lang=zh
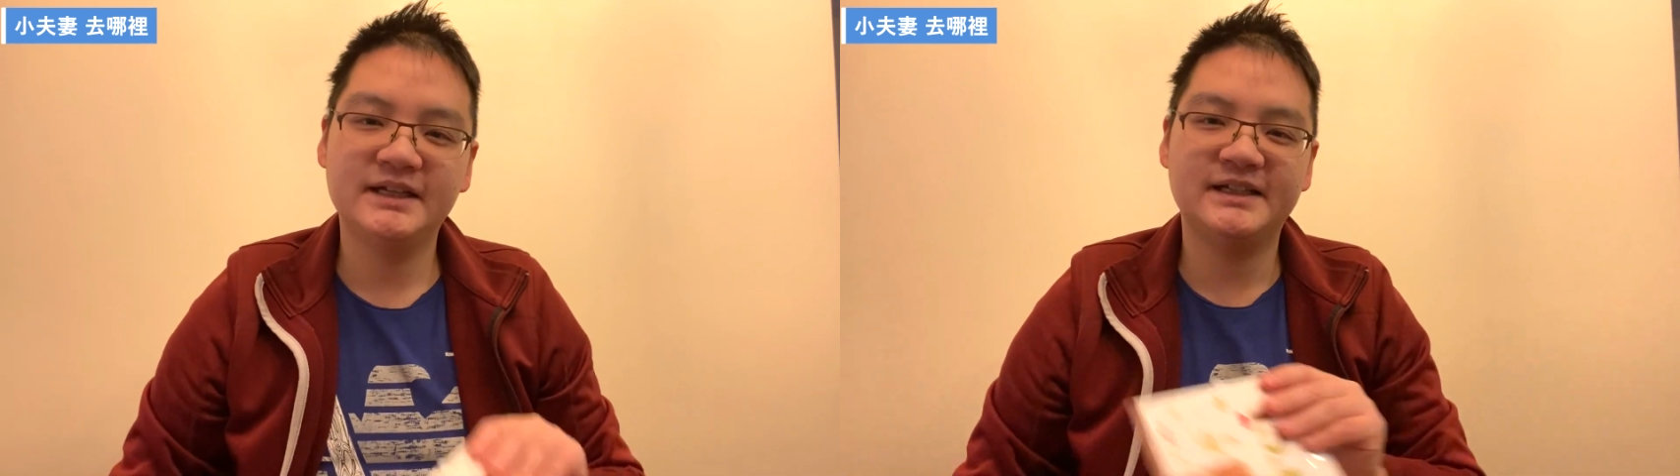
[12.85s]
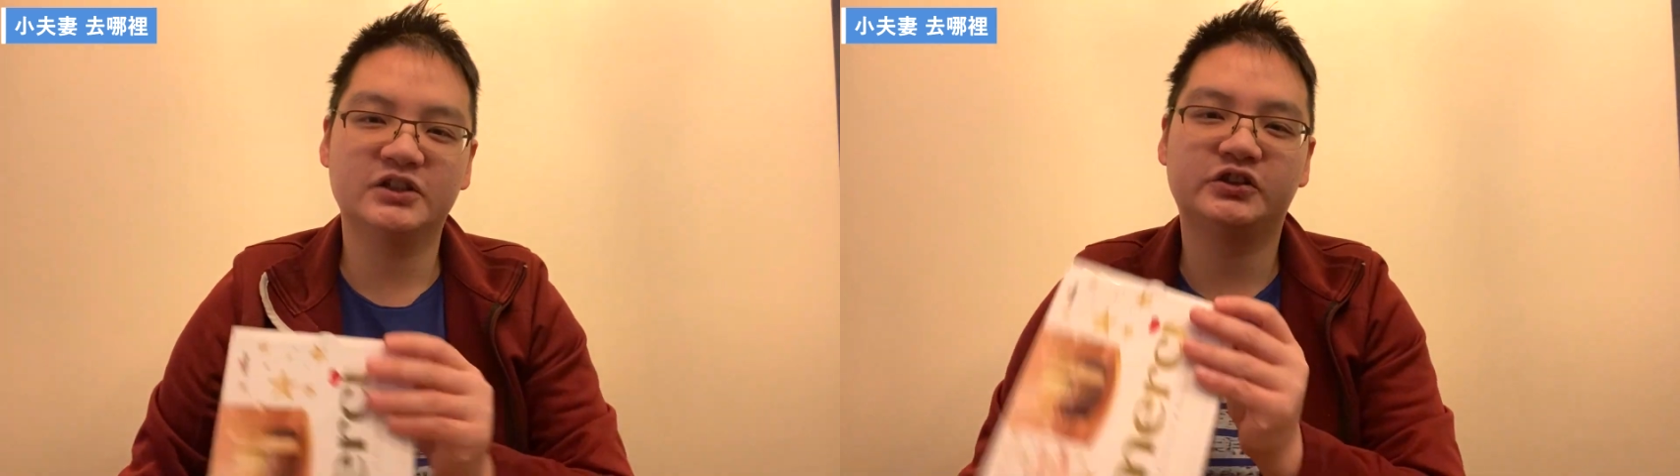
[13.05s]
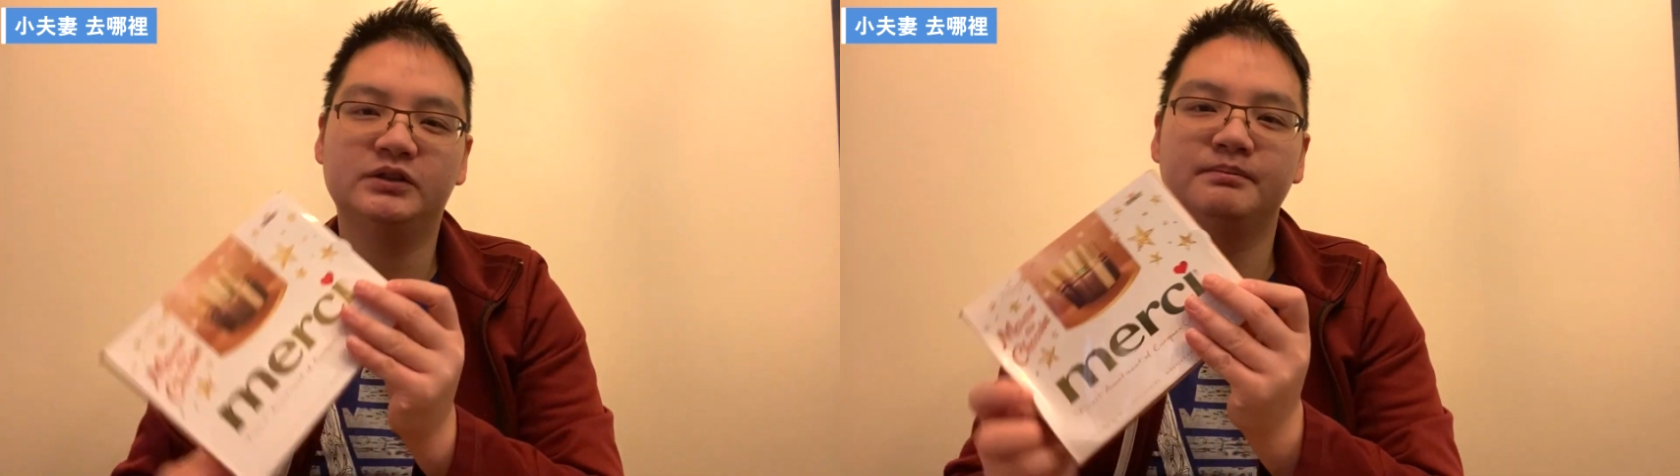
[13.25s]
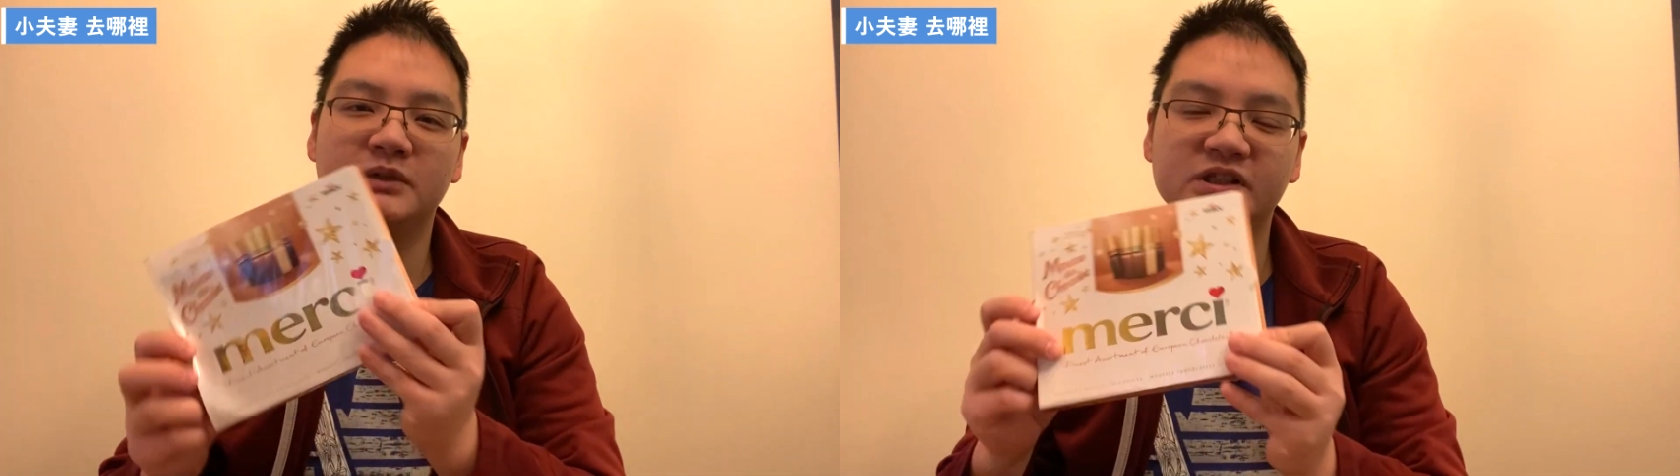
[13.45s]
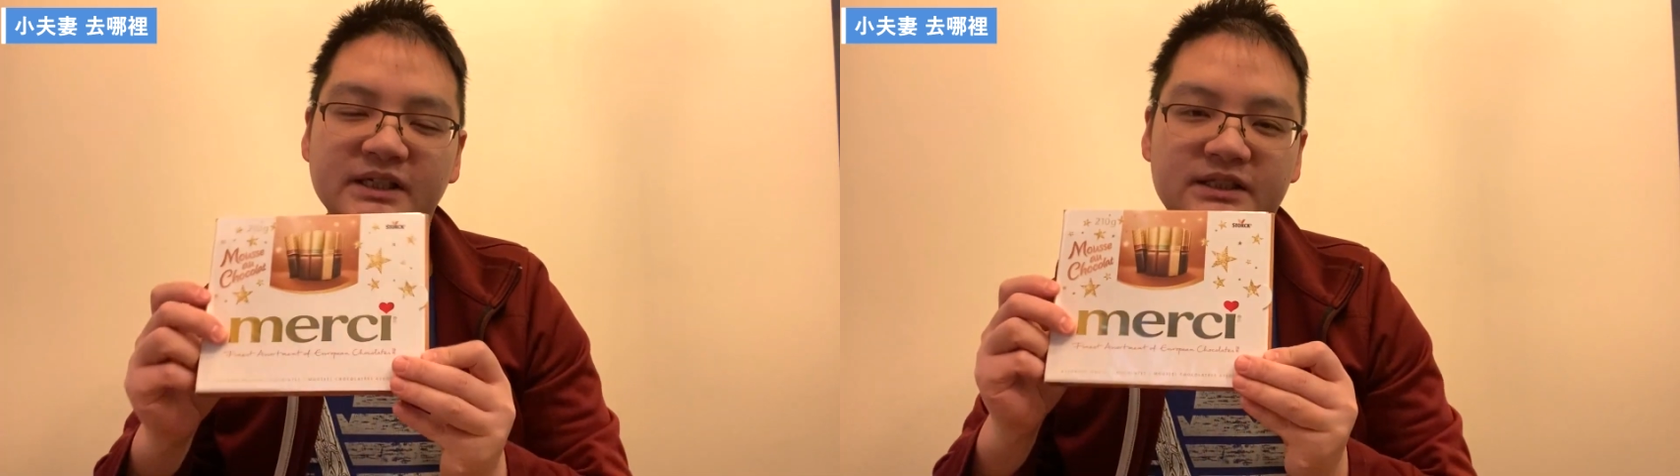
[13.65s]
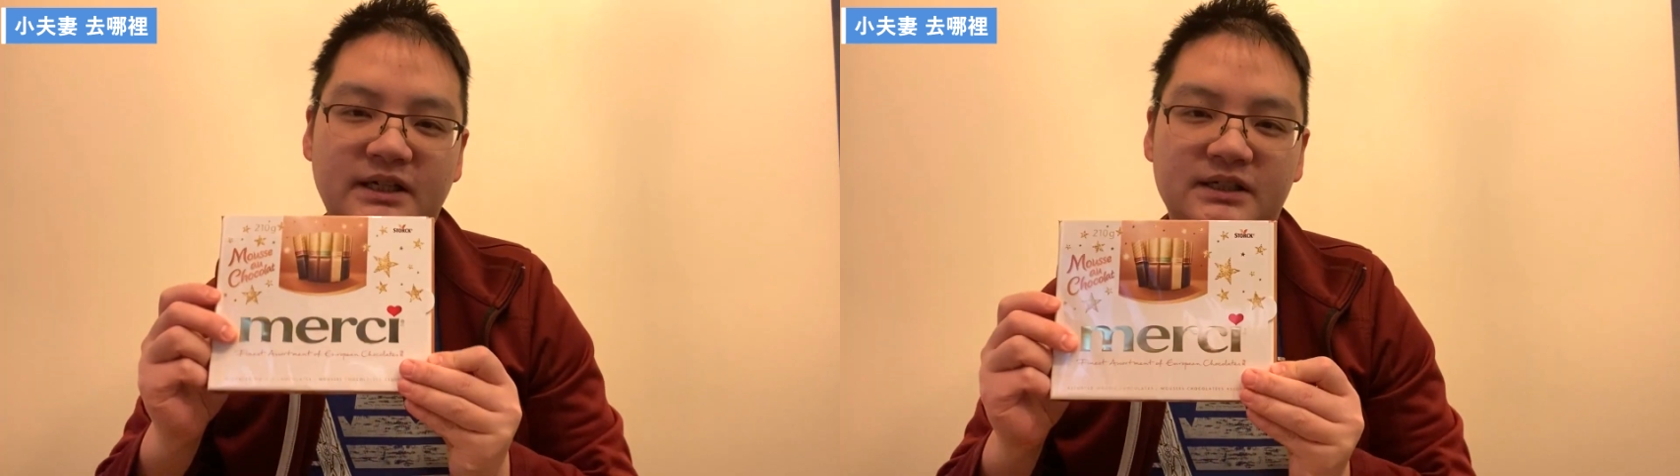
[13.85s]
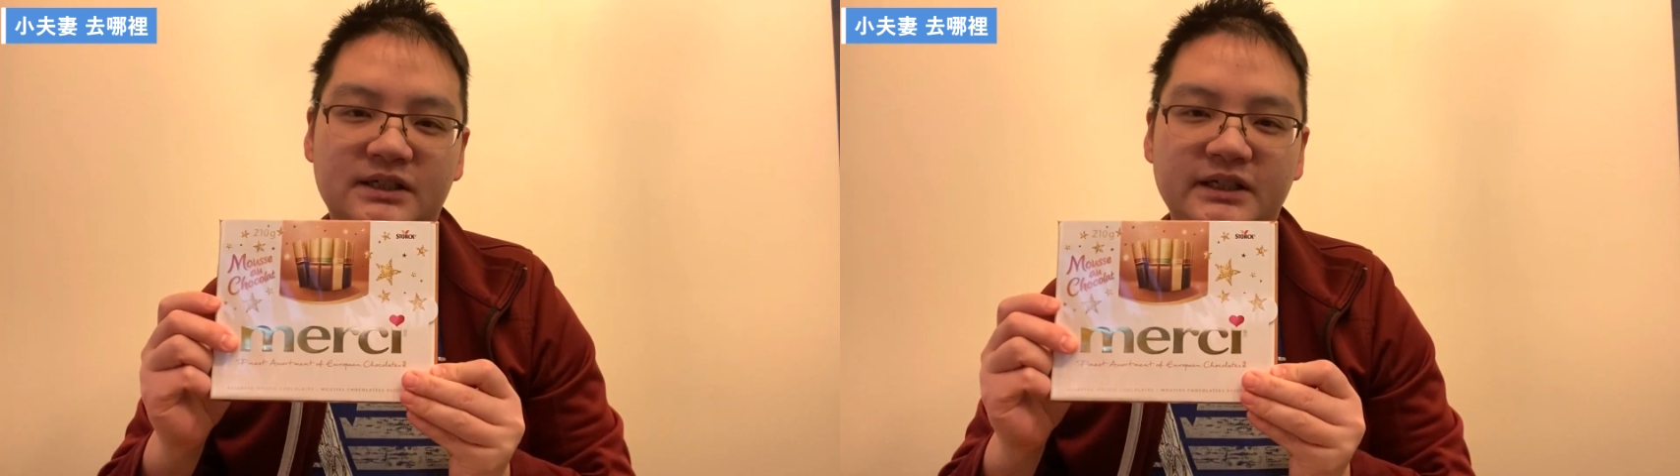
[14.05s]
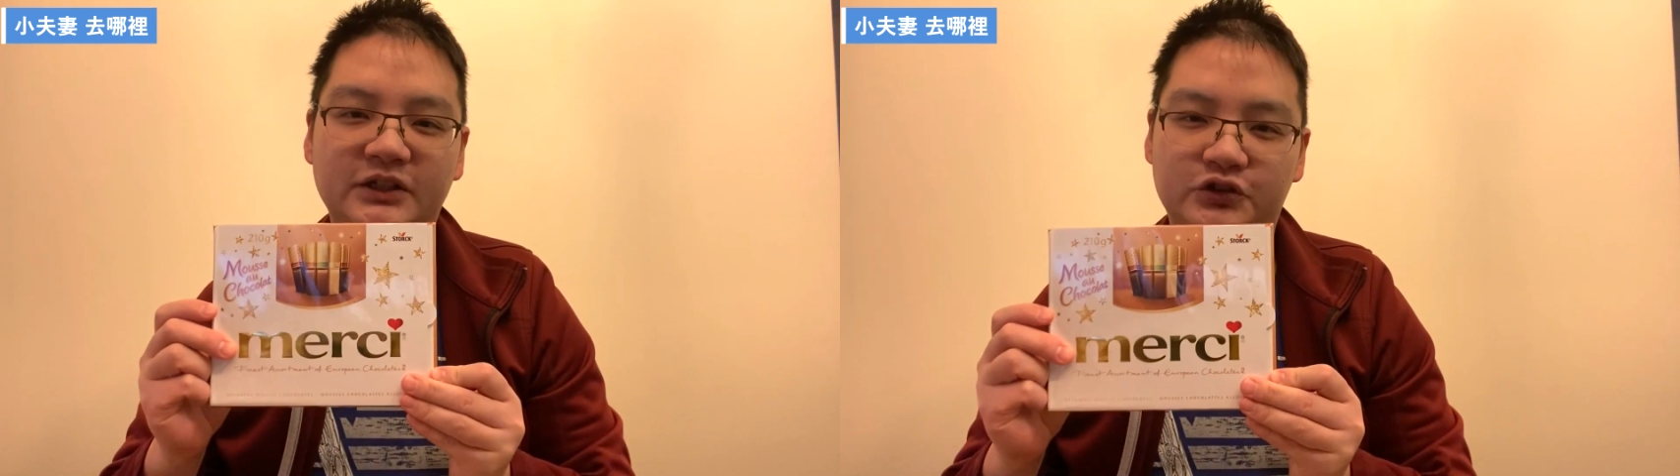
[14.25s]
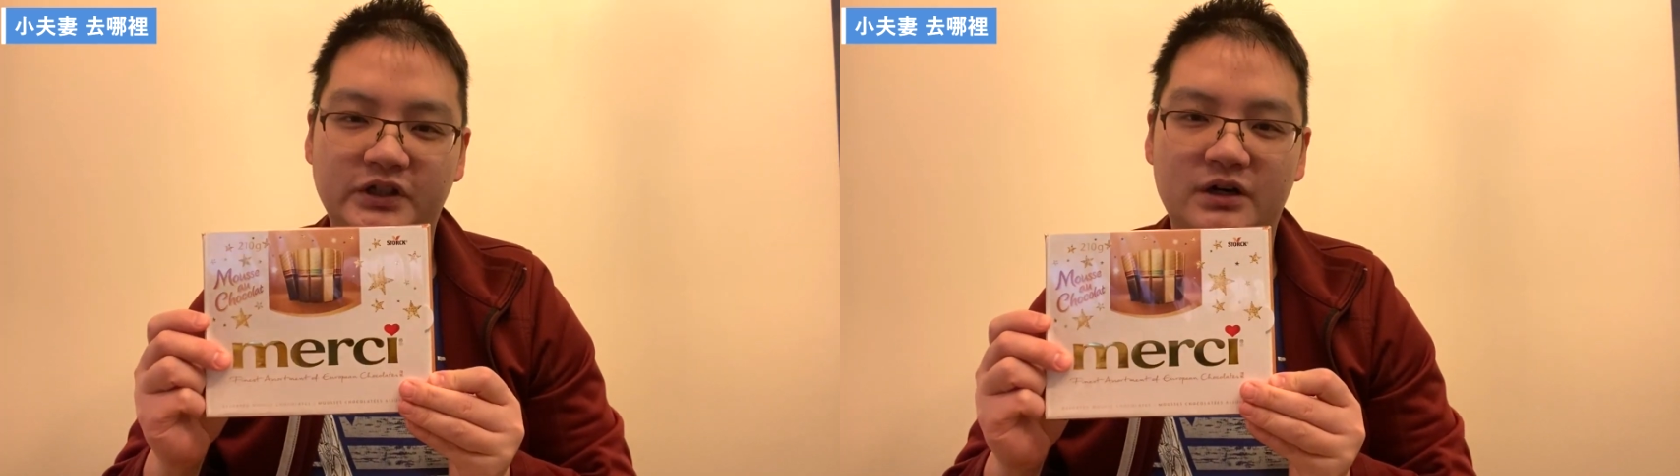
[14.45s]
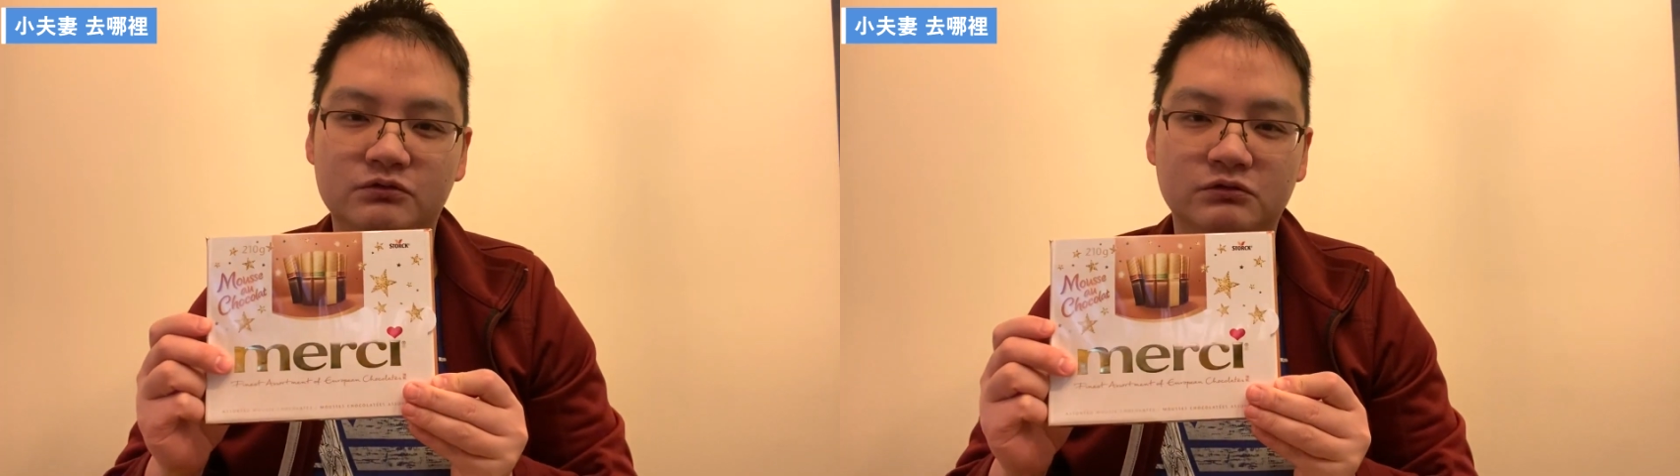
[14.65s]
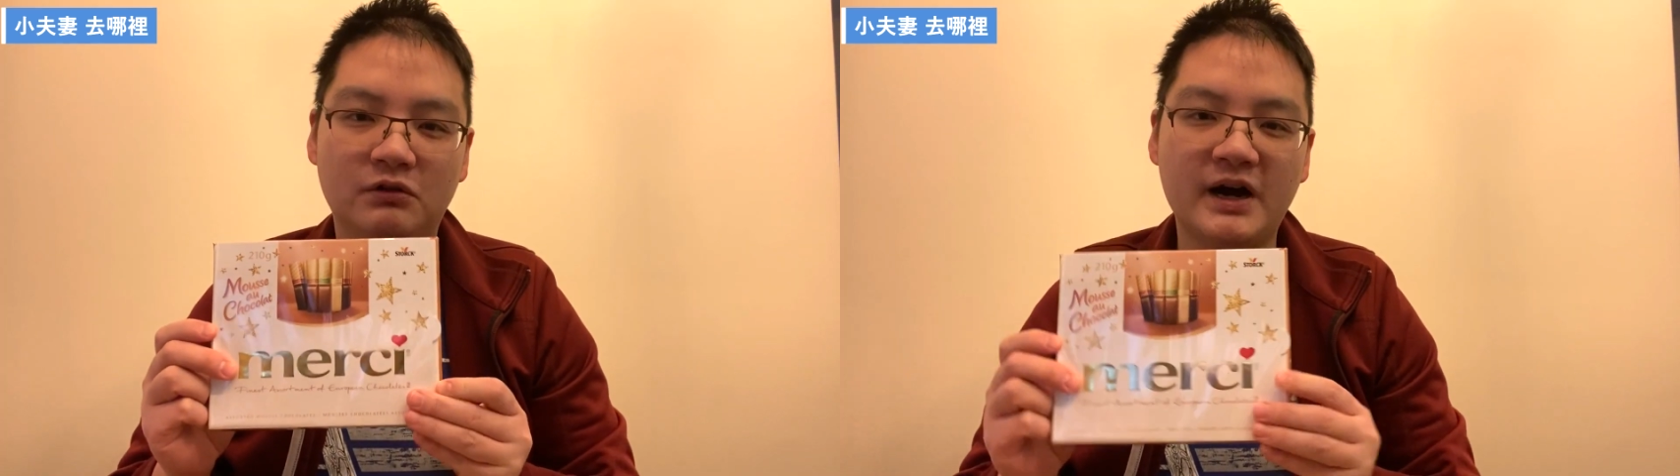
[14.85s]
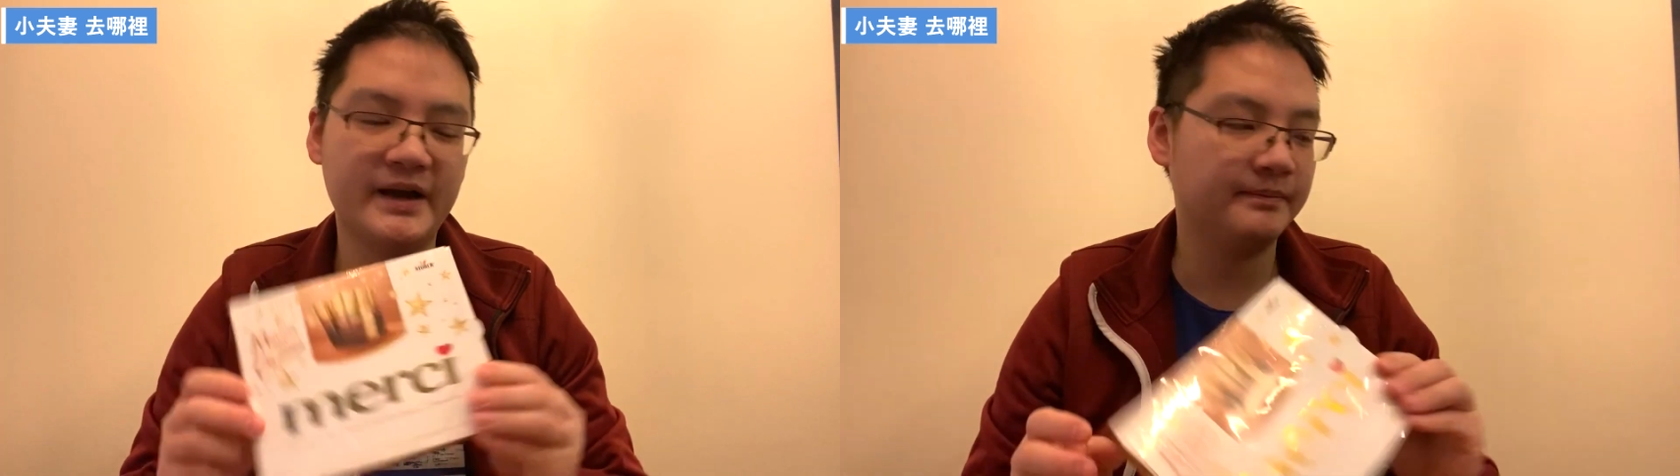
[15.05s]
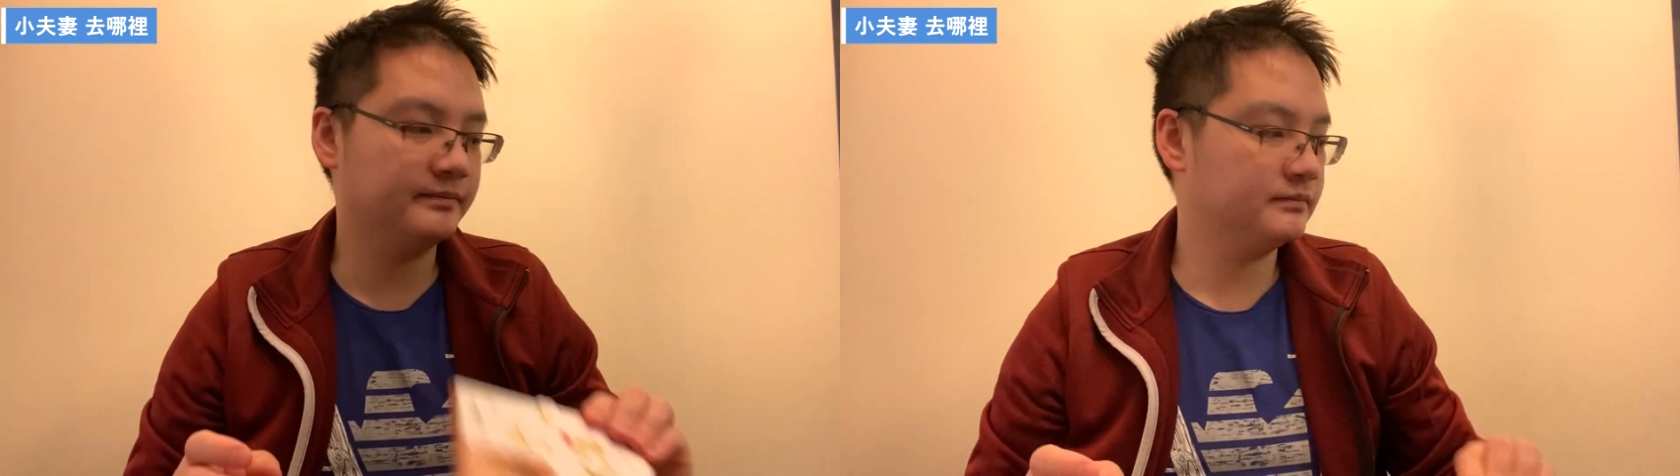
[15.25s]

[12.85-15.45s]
像是 Mercy 巧克力只要五块，